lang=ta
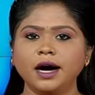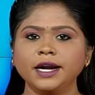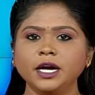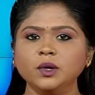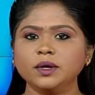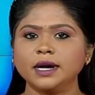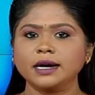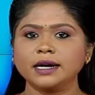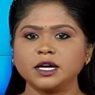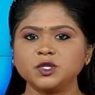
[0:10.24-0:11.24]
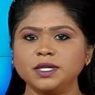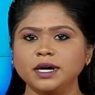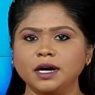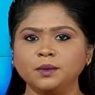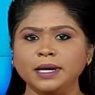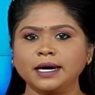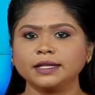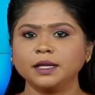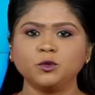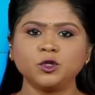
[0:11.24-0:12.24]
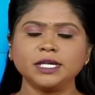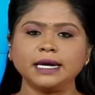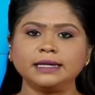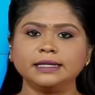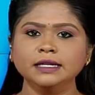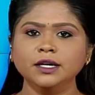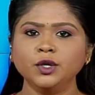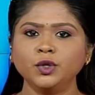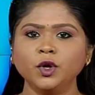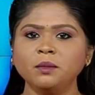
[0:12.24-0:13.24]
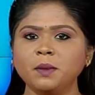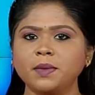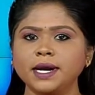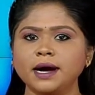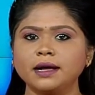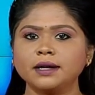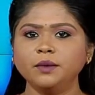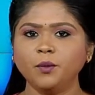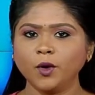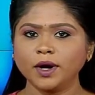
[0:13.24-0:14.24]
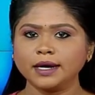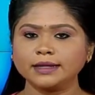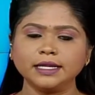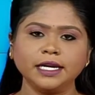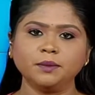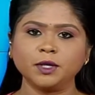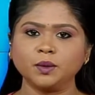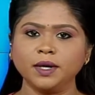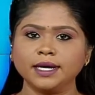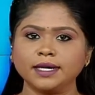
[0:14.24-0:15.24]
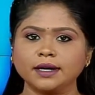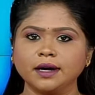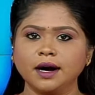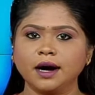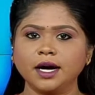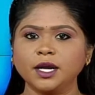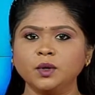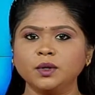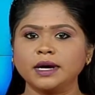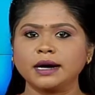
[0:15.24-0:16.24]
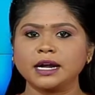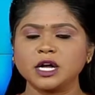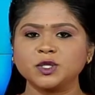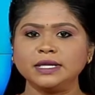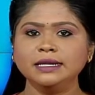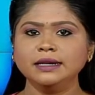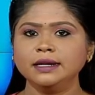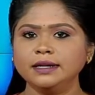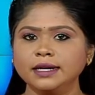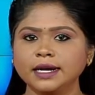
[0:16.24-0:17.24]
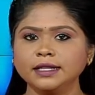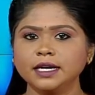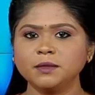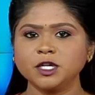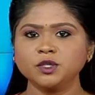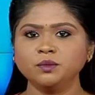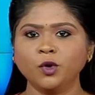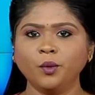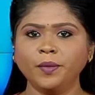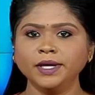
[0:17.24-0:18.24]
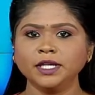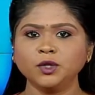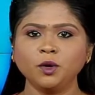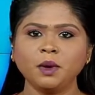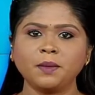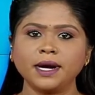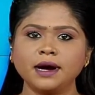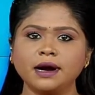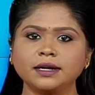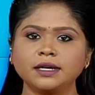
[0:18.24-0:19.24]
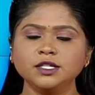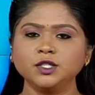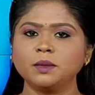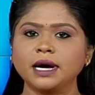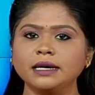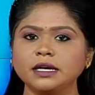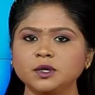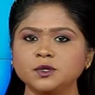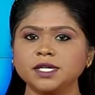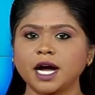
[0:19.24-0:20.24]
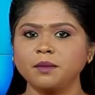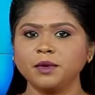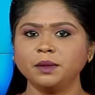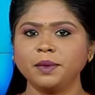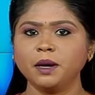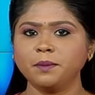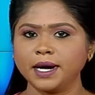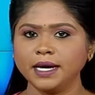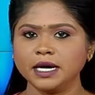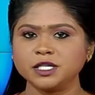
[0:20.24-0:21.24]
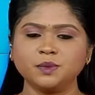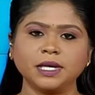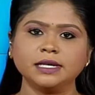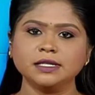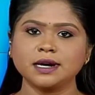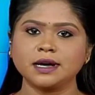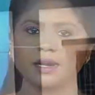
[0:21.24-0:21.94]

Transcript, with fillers: அரியலூர் நகராட்சி அலுவலகத்தை முற்றுகையிட்டு தூய்மை பணியாளர்கள் போராட்டத்தில் ஈடுபட்டுள்ளனர் அரியலூர் நகராட்சியில் நிரந்தர மற்றும் ஒப்பந்த தூய்மை பணியாளர்கள் சுமார் இருநூற்றி ஐம்பது பேர் பணியாற்றி வருகின்றனர்